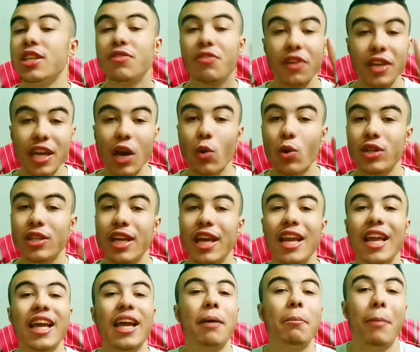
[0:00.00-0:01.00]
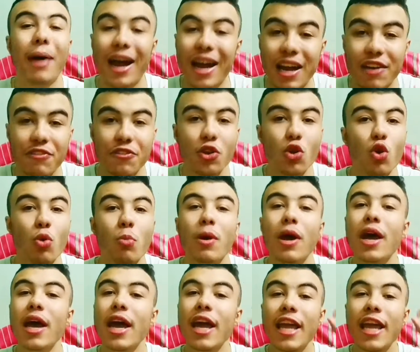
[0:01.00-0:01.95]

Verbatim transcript: في الجولتين اللي كان معايا فيهم